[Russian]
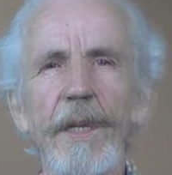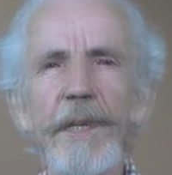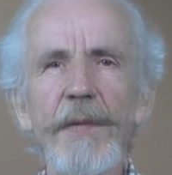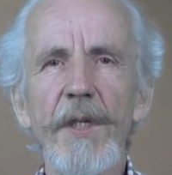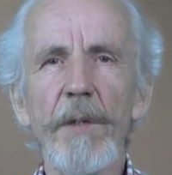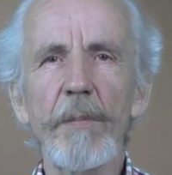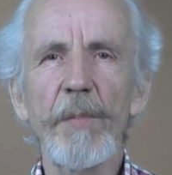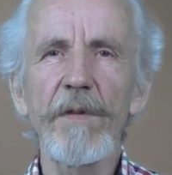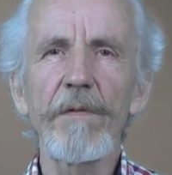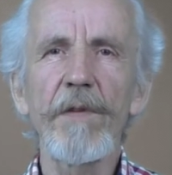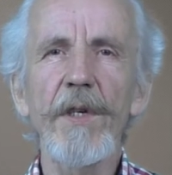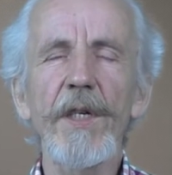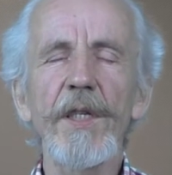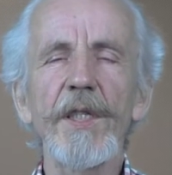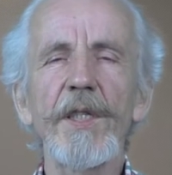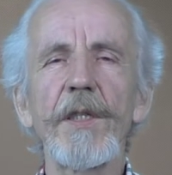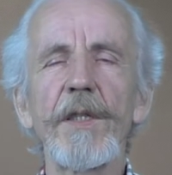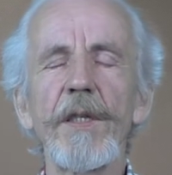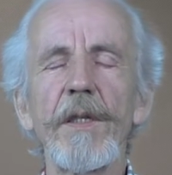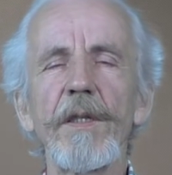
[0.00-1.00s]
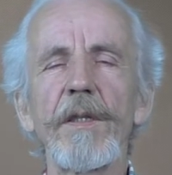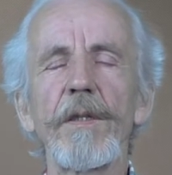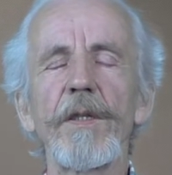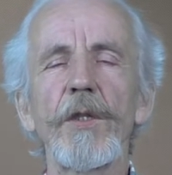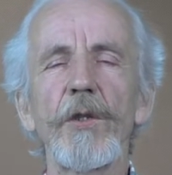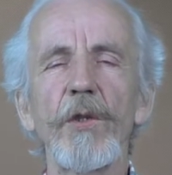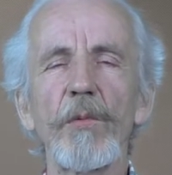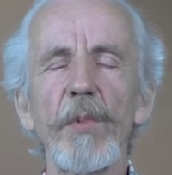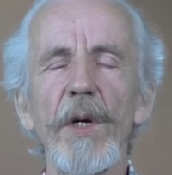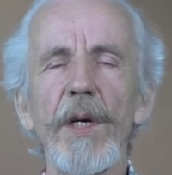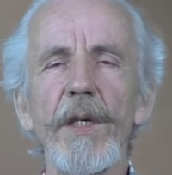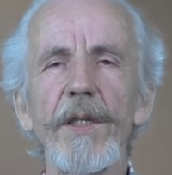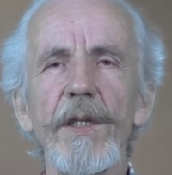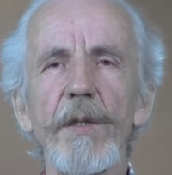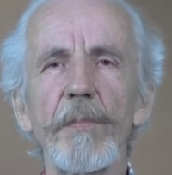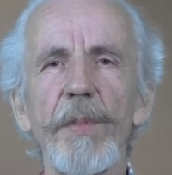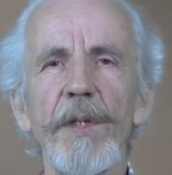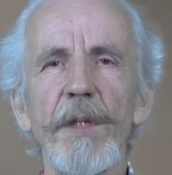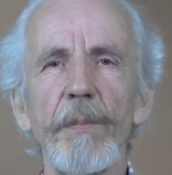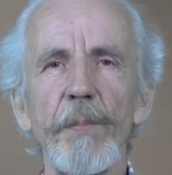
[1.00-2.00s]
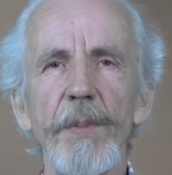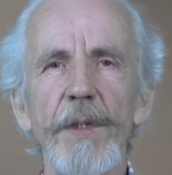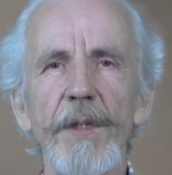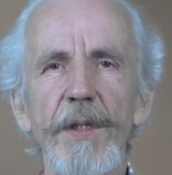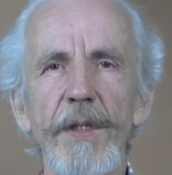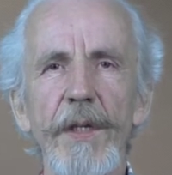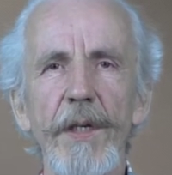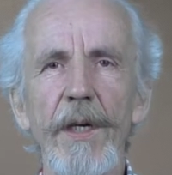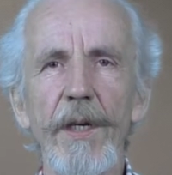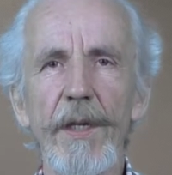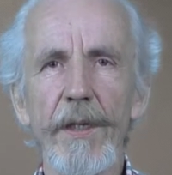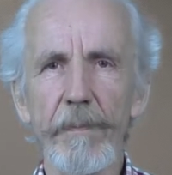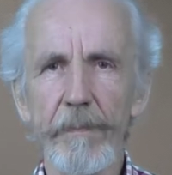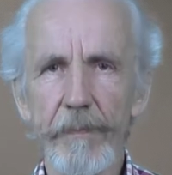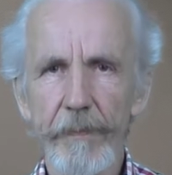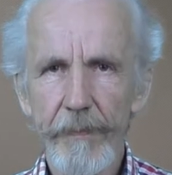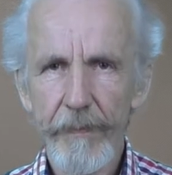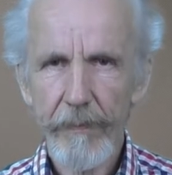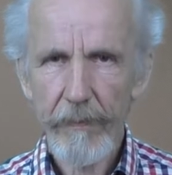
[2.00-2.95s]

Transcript: добиваясь, чтобы они подписали